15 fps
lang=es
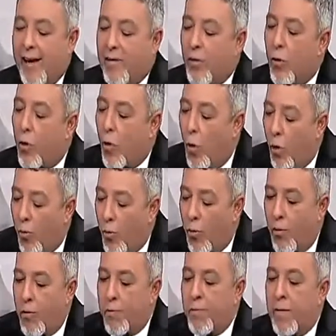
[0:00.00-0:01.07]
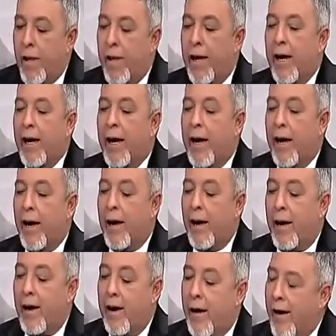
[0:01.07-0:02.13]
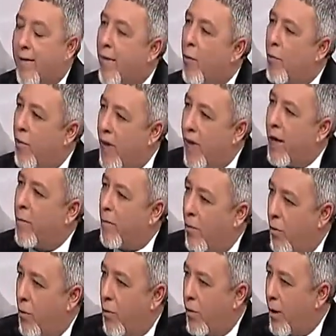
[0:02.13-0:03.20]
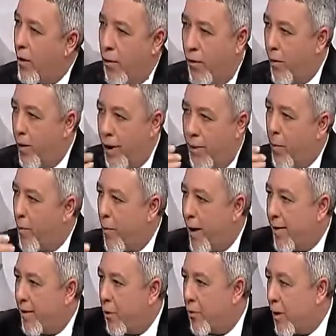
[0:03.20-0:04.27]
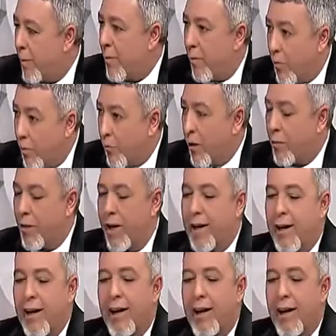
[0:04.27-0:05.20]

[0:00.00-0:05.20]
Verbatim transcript: que es cómo eh, ese ombliguismo que nos hemos padecido siempre por ser una